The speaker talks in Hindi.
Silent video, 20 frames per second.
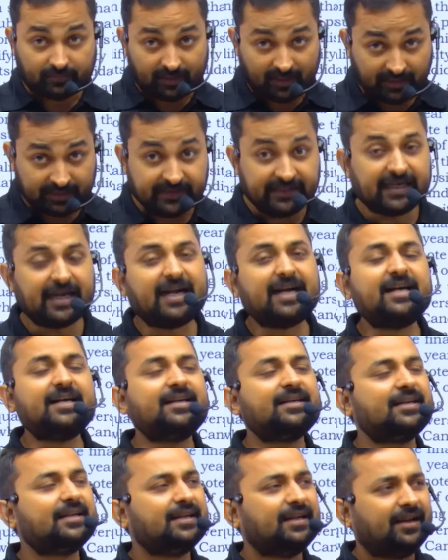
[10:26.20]
या
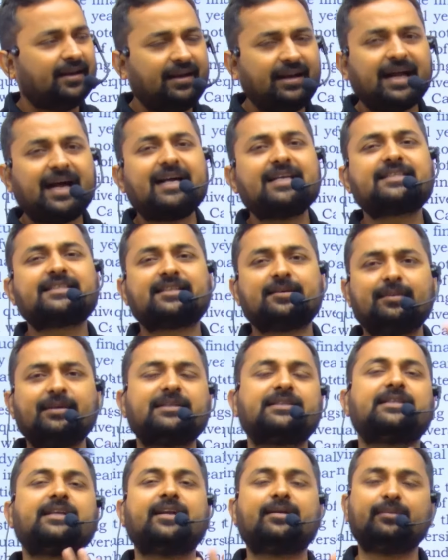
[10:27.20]
लास्ट
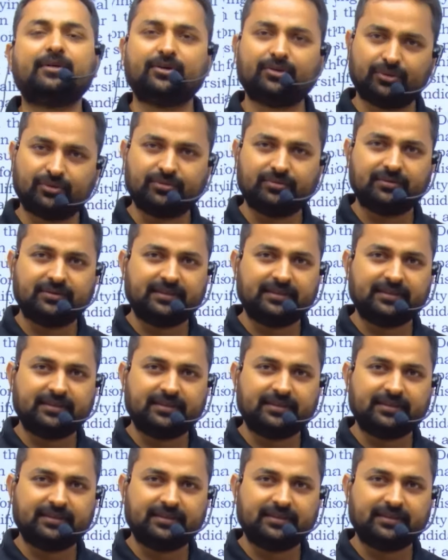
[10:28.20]
सेमेस्टर में हो